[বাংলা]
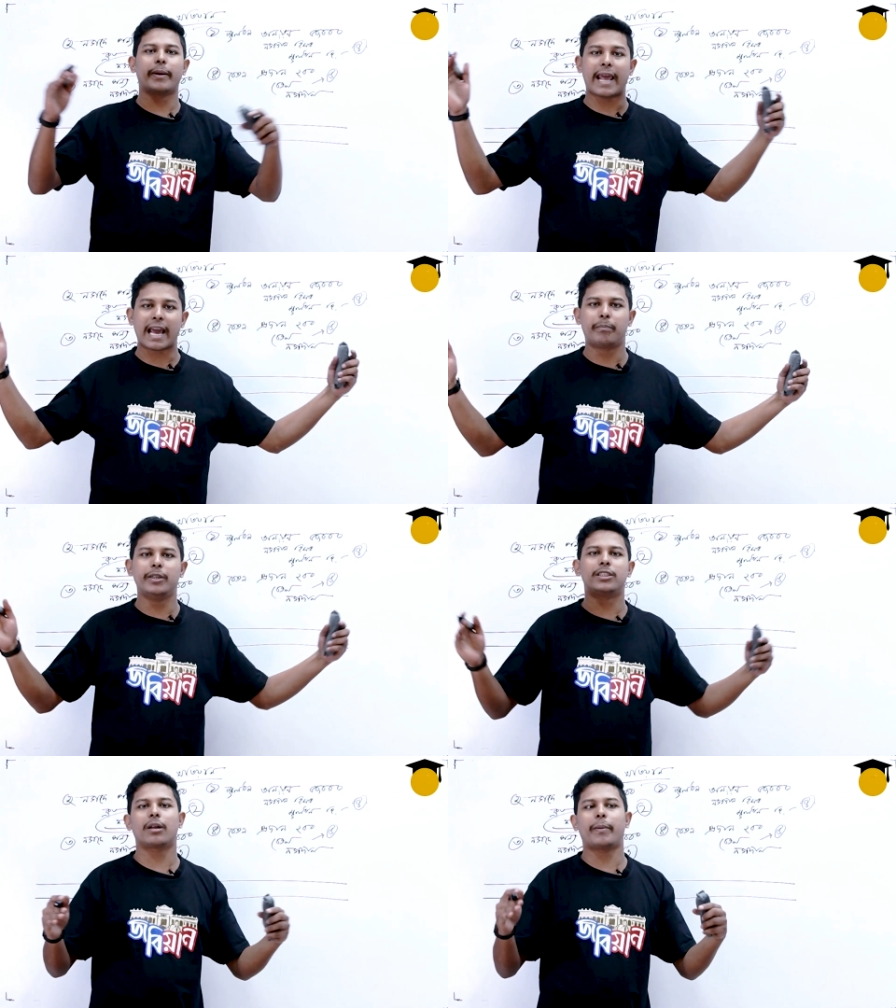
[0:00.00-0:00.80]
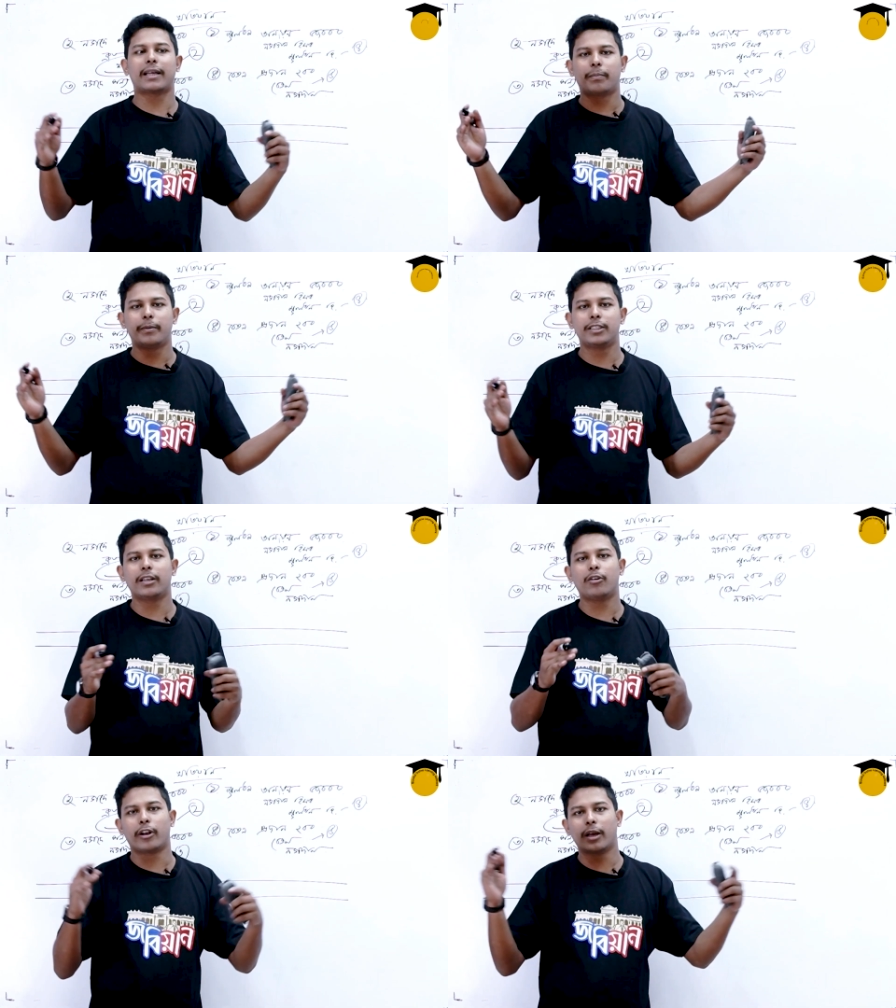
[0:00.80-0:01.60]
এক পৃষ্ঠা বা আধা পৃষ্ঠা নিয়ে
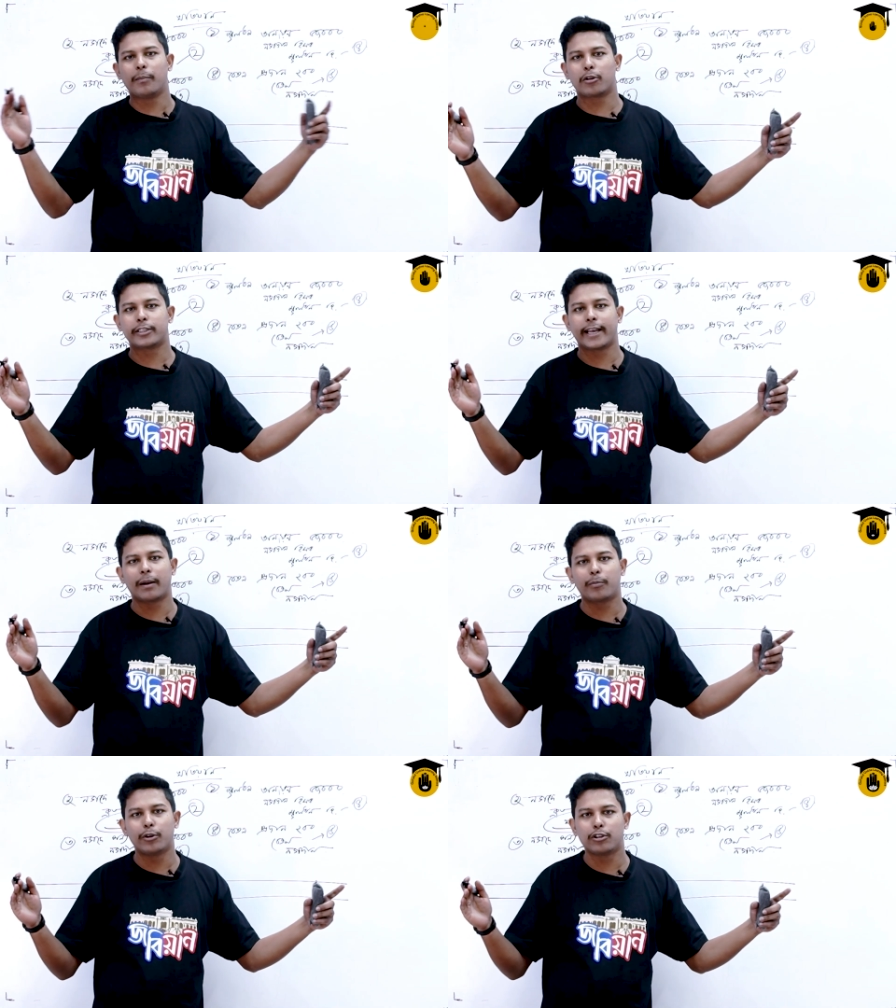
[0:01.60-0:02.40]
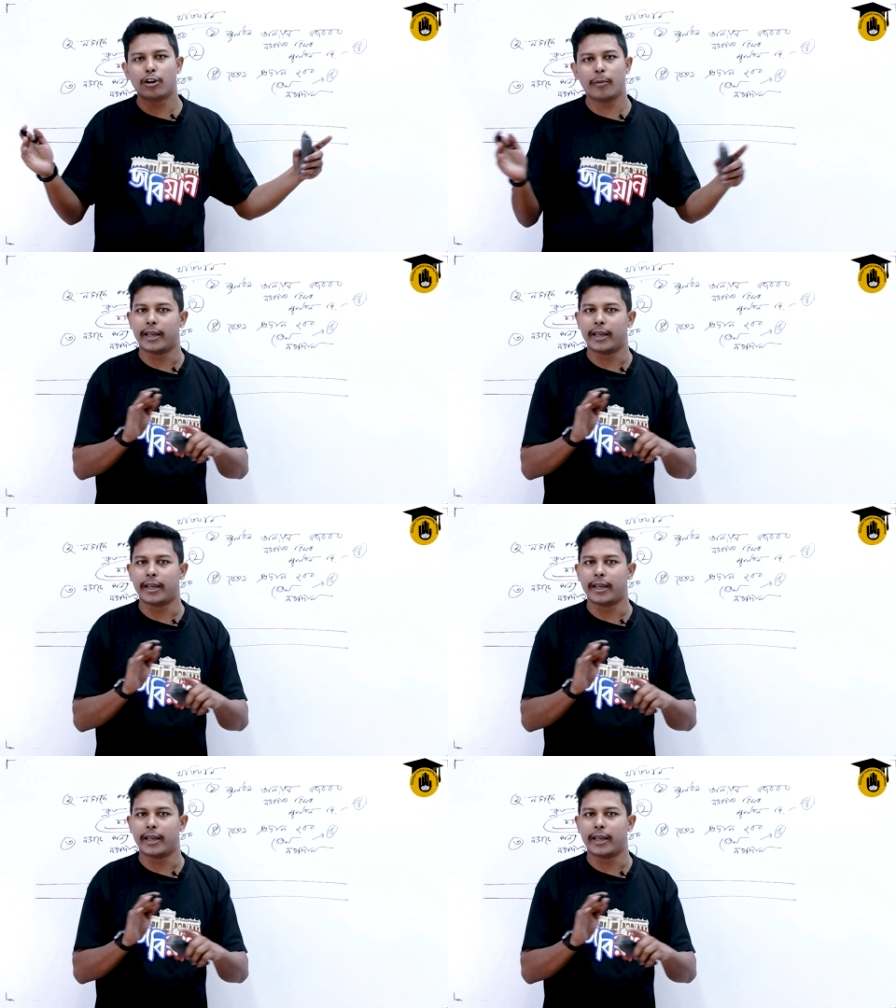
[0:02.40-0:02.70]
অনেক বড় জায়গার প্রয়োজন হবে